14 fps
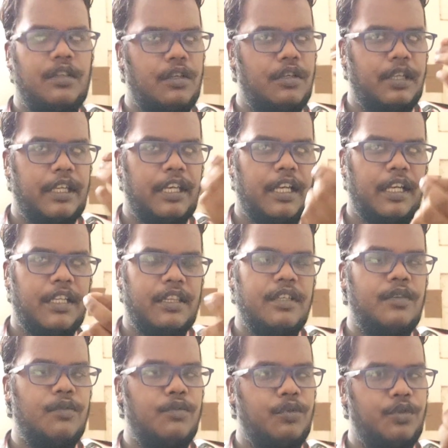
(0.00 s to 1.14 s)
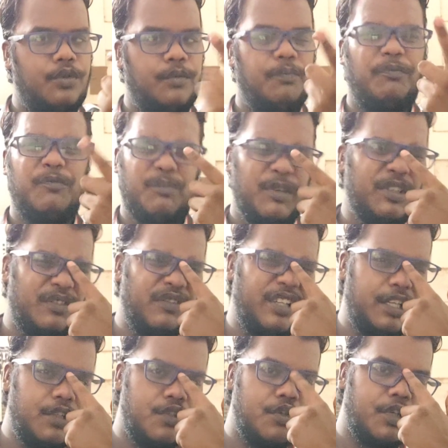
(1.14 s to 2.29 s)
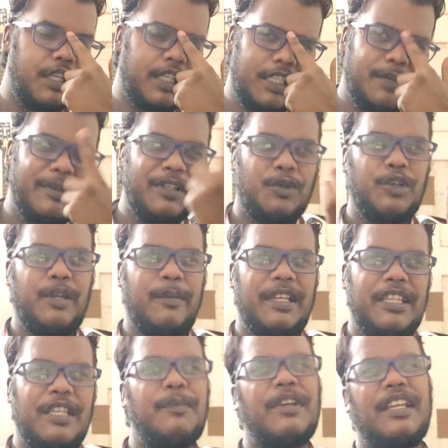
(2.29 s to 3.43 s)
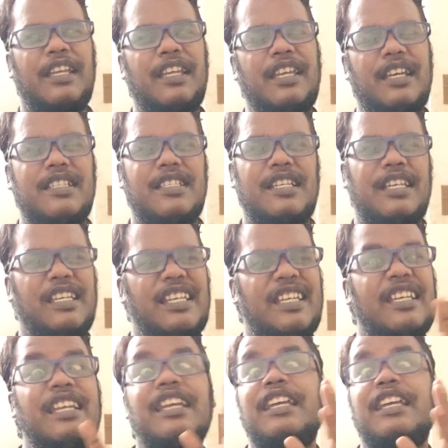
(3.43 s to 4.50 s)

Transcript: और क्या कहते हैं वो बहुत वीडियो छोटा था बट कोई बात नहीं पर ये अच्छा है कि